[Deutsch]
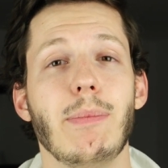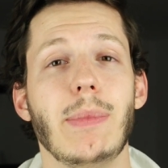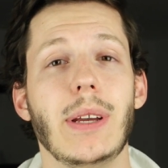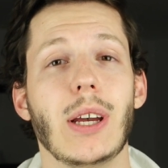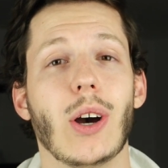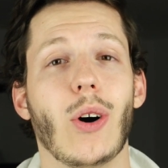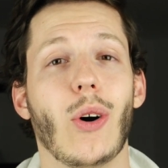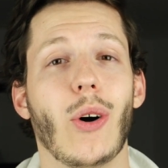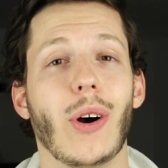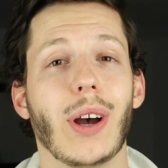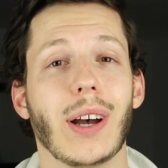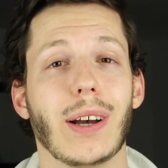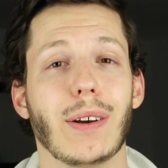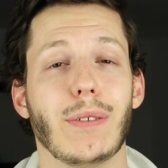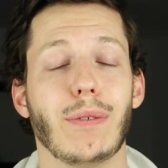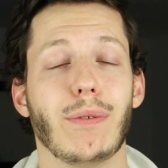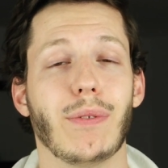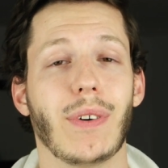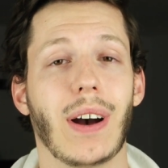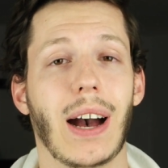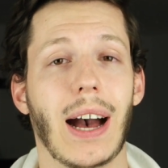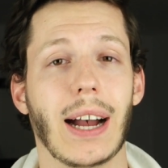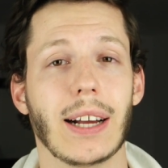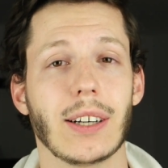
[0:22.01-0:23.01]
mir eure
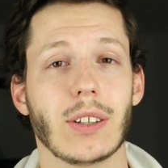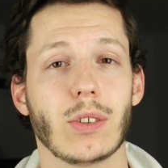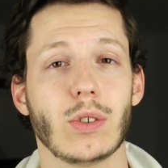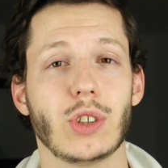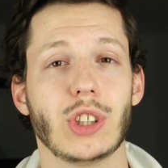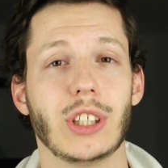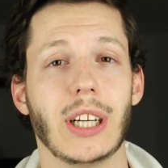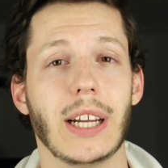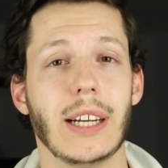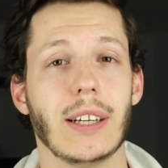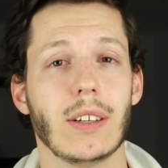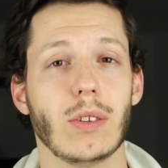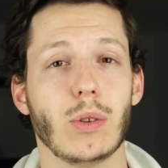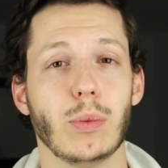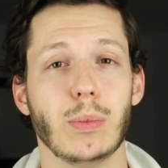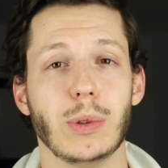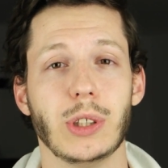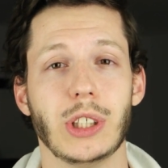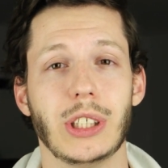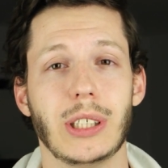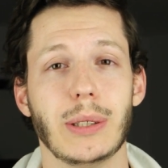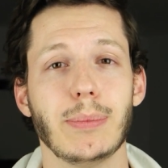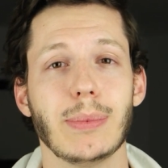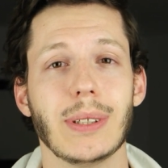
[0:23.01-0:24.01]
Fragen zu stellen zu
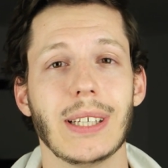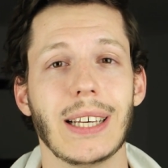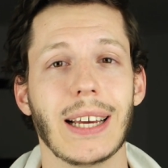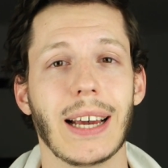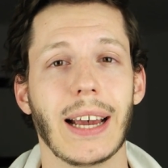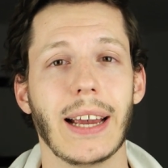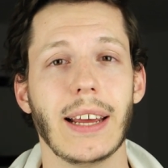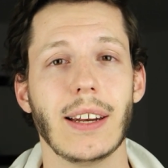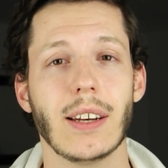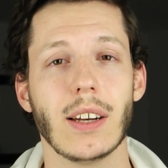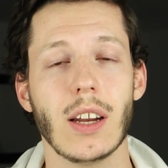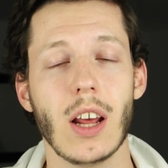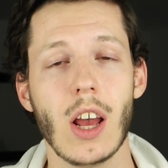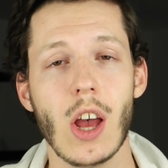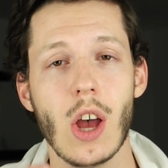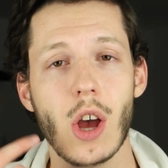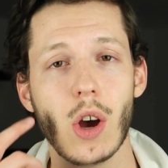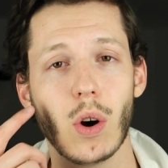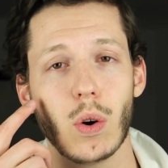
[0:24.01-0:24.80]
bestimmten Geräten